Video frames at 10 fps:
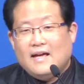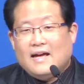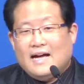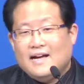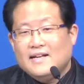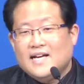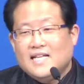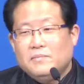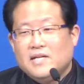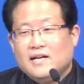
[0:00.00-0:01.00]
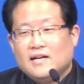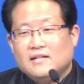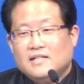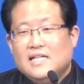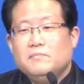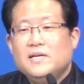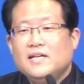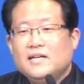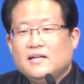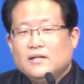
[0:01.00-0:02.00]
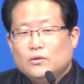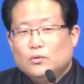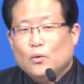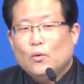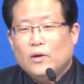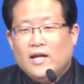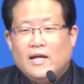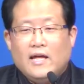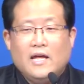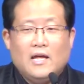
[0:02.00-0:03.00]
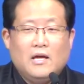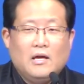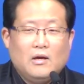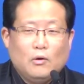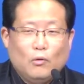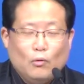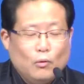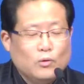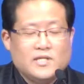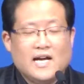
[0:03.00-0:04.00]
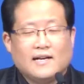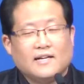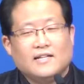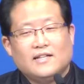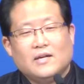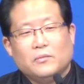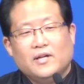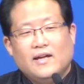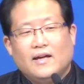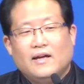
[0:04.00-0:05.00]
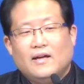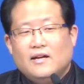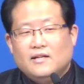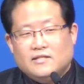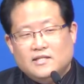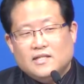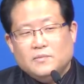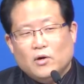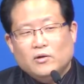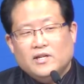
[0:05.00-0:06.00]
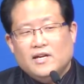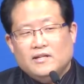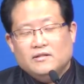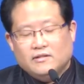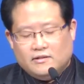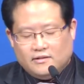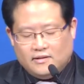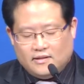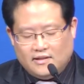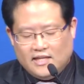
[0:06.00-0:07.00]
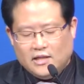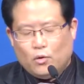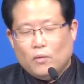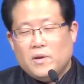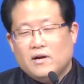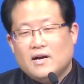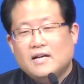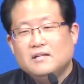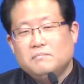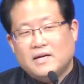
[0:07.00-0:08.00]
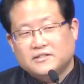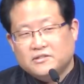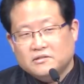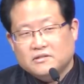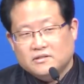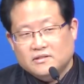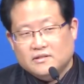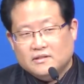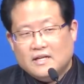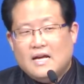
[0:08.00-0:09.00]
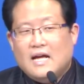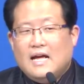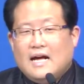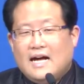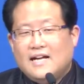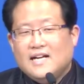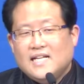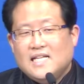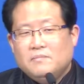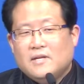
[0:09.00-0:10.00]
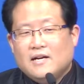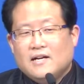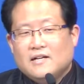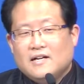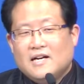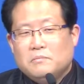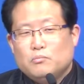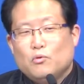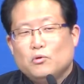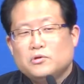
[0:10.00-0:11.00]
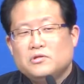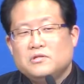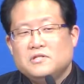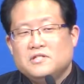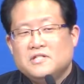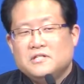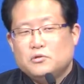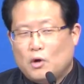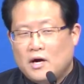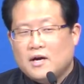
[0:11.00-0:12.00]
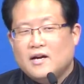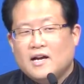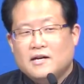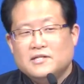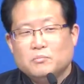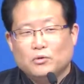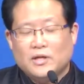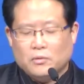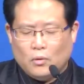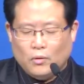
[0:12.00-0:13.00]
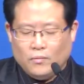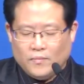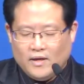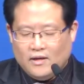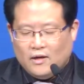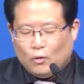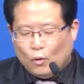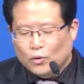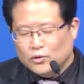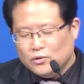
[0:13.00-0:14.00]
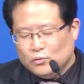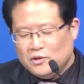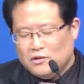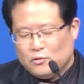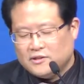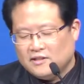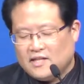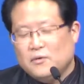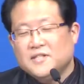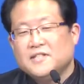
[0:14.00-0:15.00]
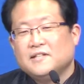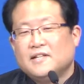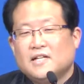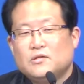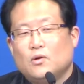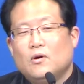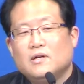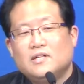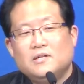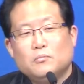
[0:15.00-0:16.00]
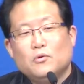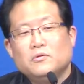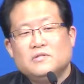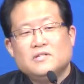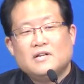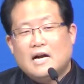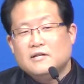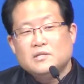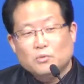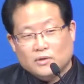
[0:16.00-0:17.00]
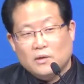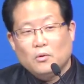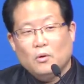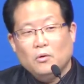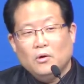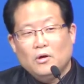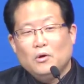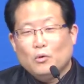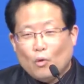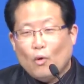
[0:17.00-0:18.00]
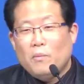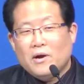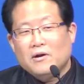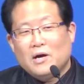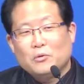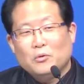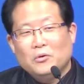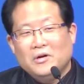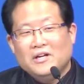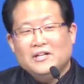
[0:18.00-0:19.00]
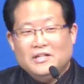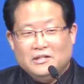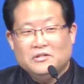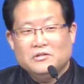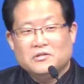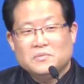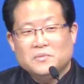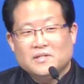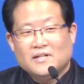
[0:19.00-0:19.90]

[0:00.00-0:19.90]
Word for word: 하나님의 나라는 이미 도래해 오지 않았기 때문에 지금 여기에 있는 이 고백을 하는 백성들은 하나님 나라가 무엇인지 정확하게 알지 못하고 오는 우리 조상 다윗의 나라가 정확히 뭔지를 알지 못하고 고백을 하고 있는 것입니다.